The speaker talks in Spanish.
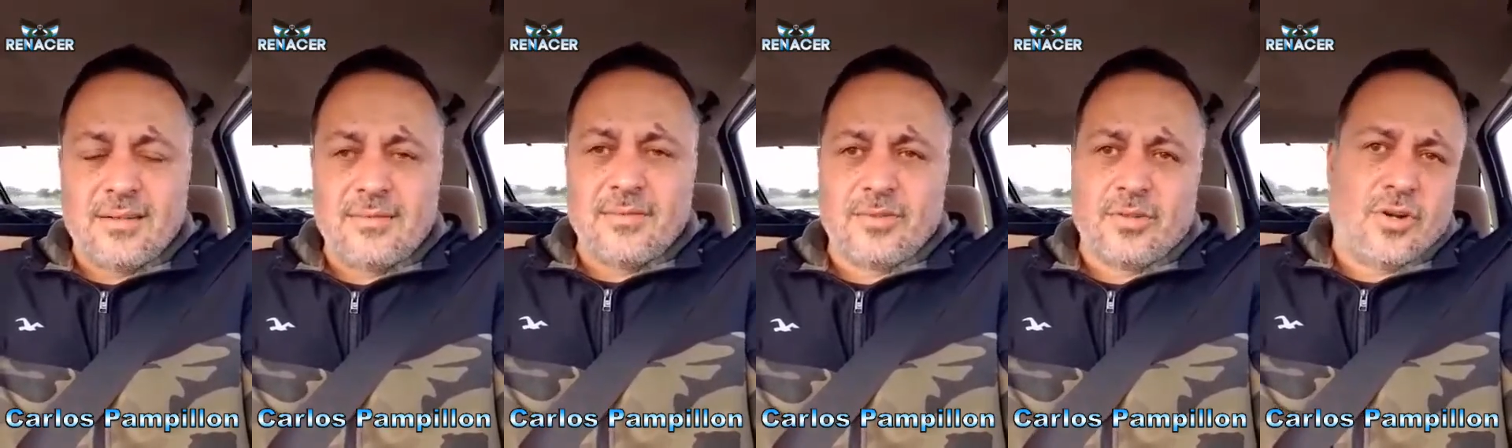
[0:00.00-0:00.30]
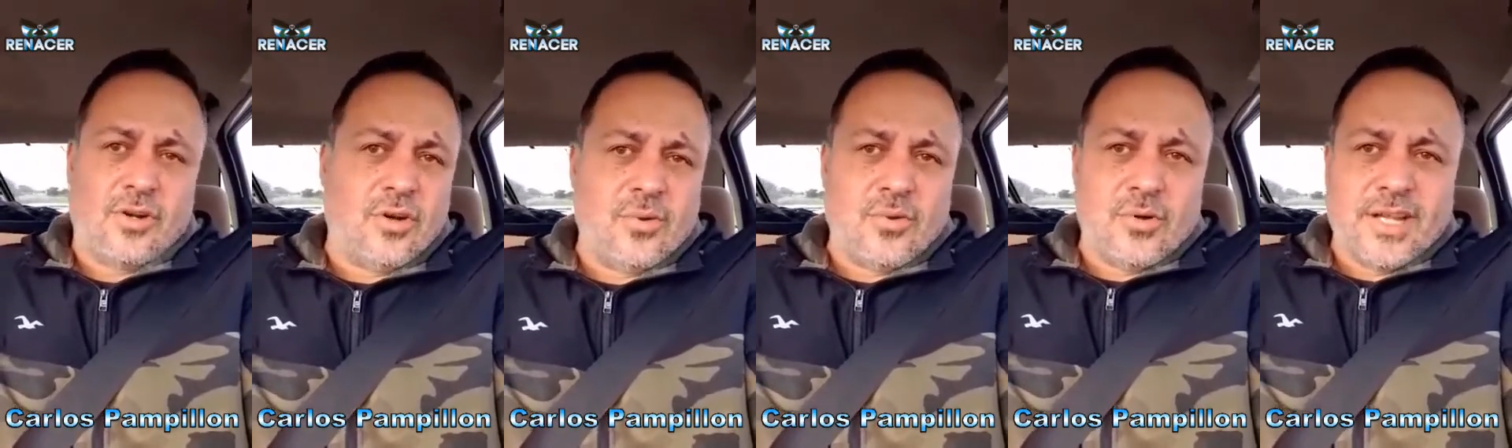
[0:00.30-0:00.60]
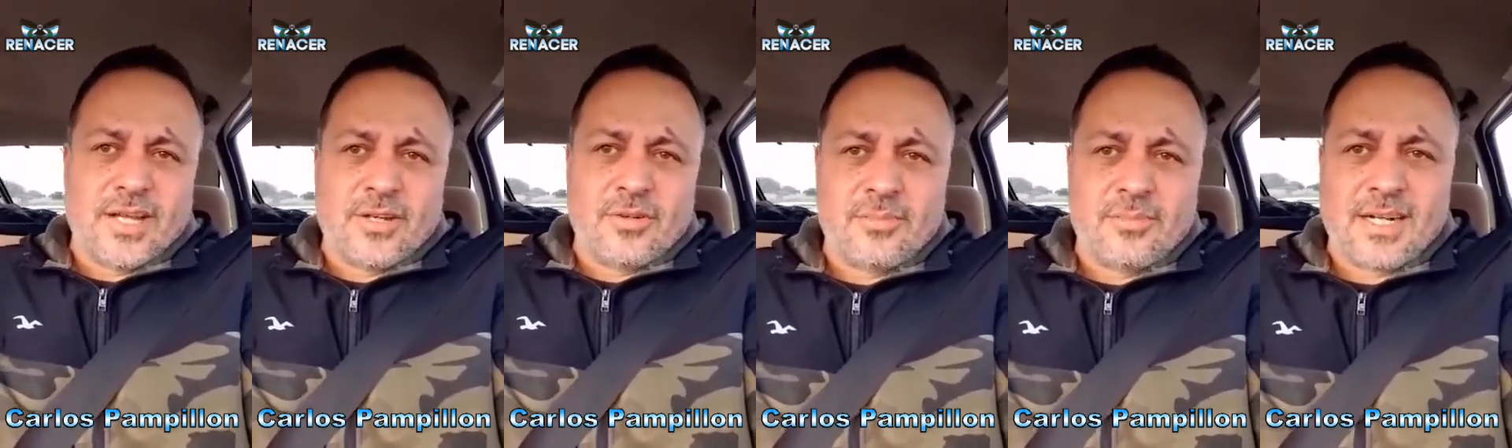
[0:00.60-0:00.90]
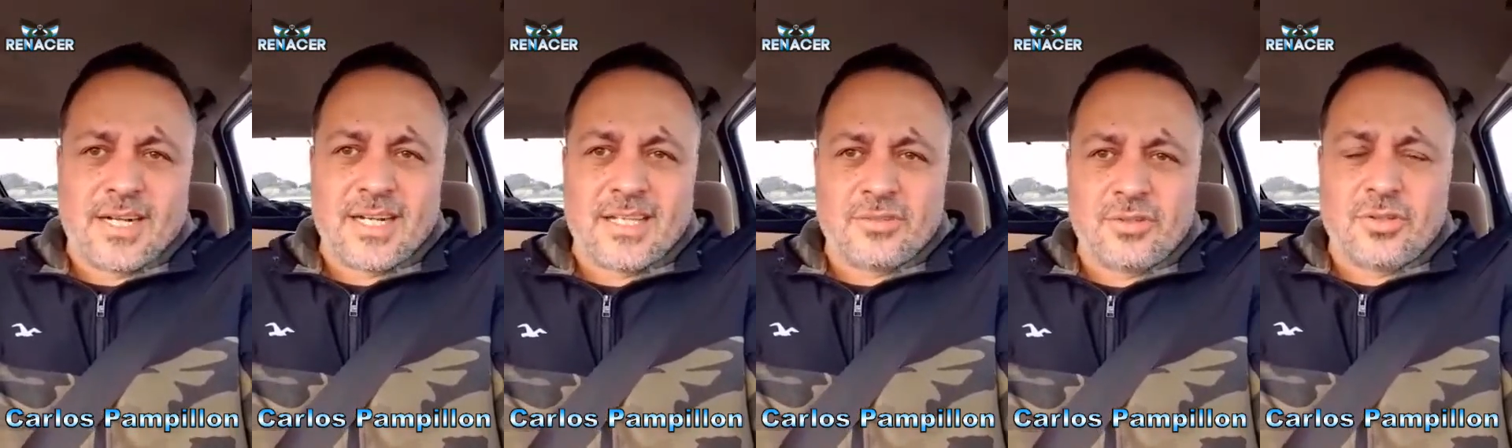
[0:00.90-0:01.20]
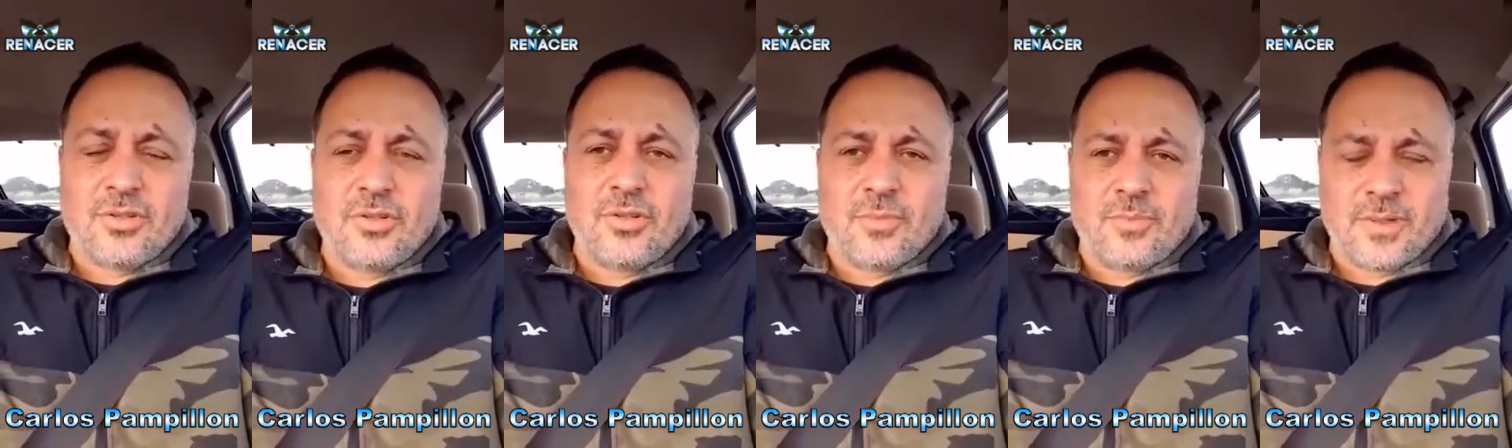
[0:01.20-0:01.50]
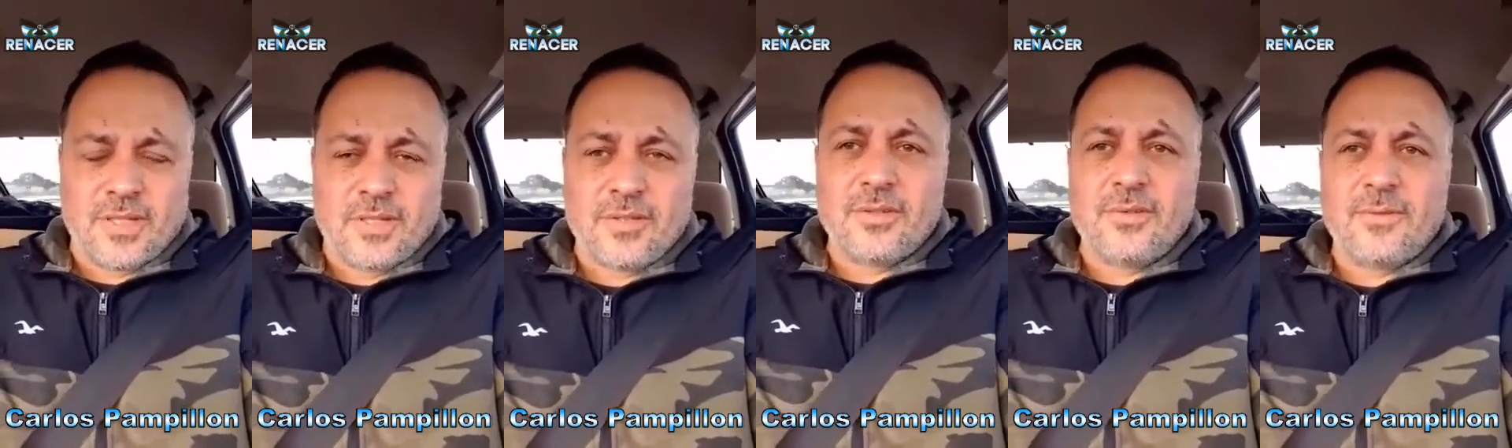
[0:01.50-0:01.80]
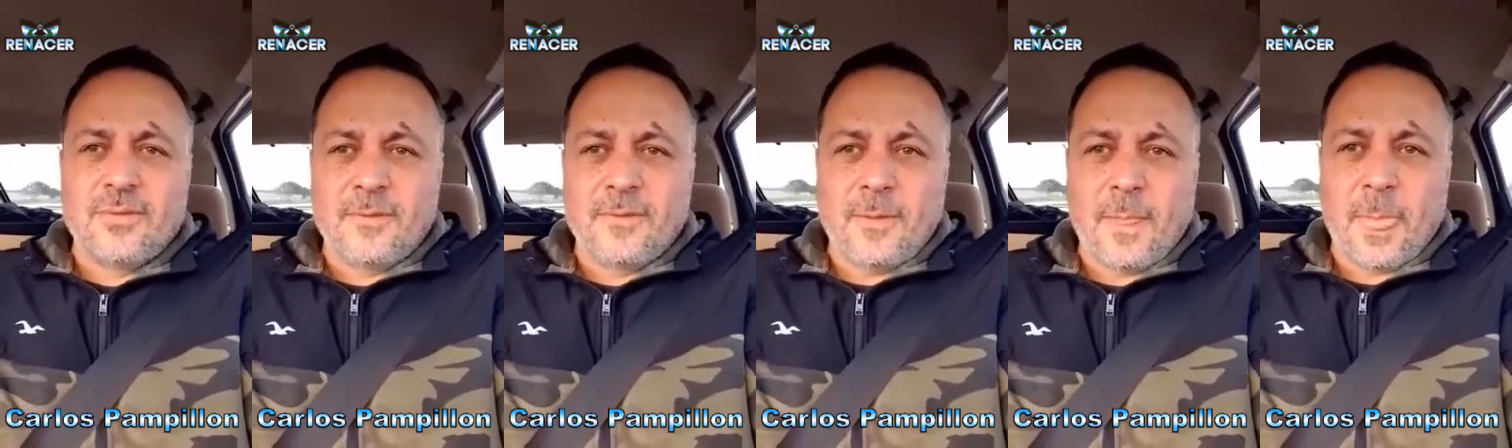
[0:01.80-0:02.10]
no los voy a nombrar a todos, pero
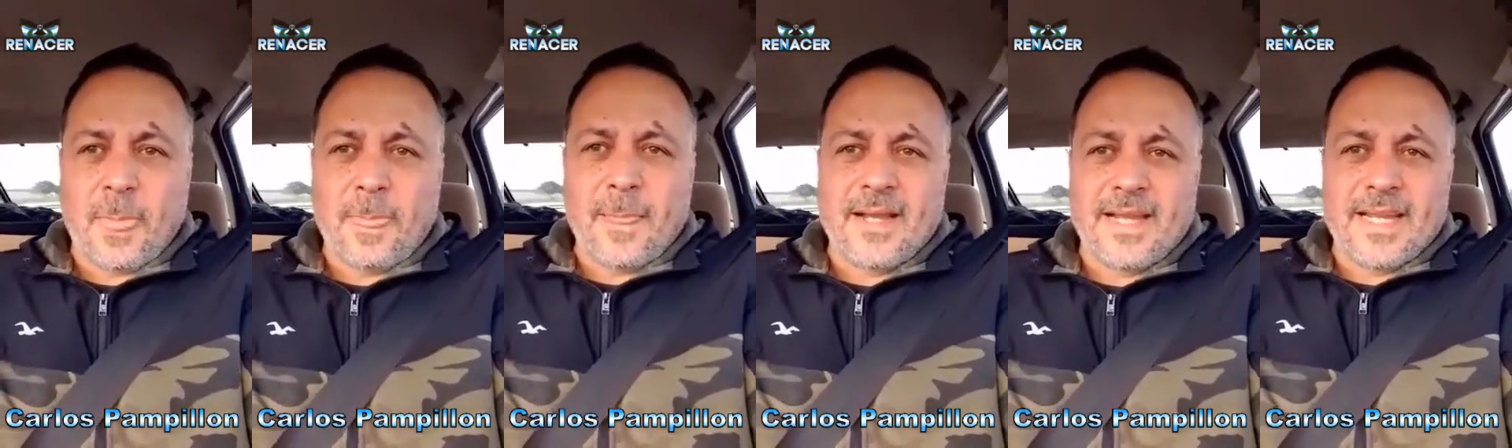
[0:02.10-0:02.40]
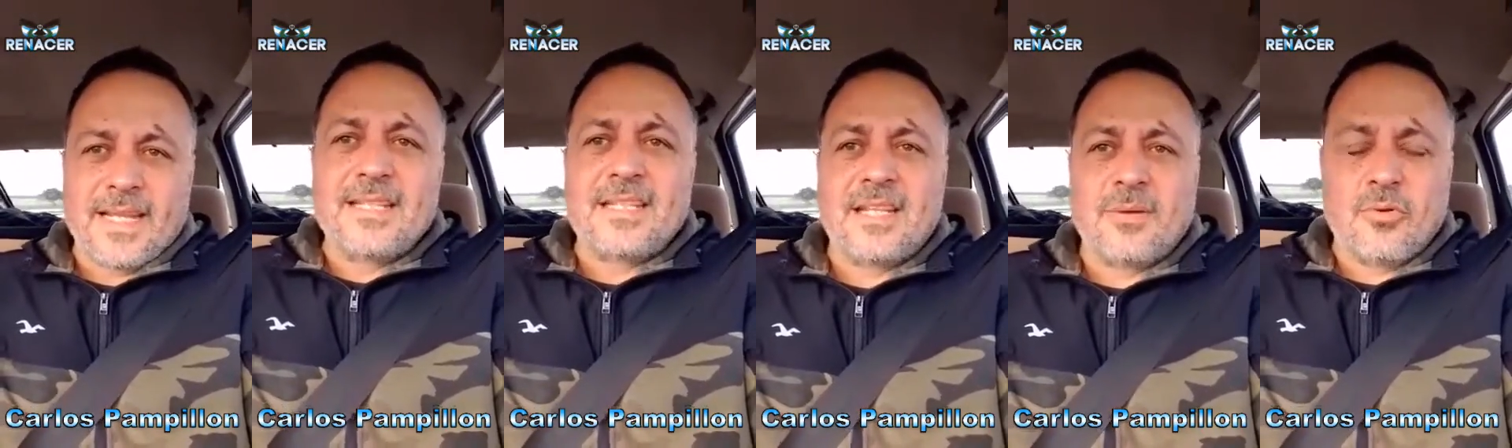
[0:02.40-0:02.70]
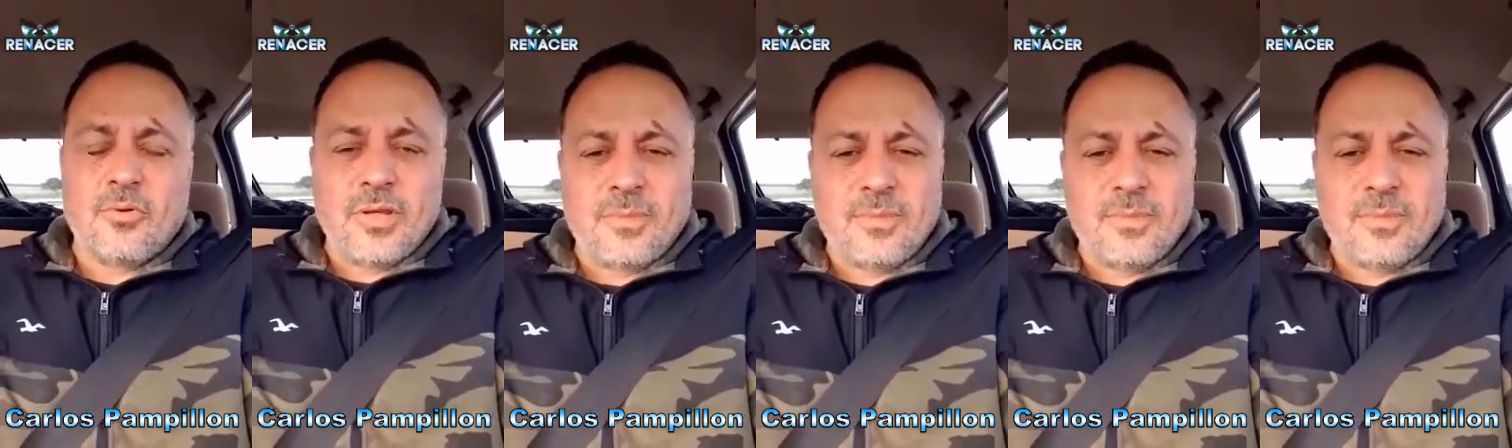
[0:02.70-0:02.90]
gente muy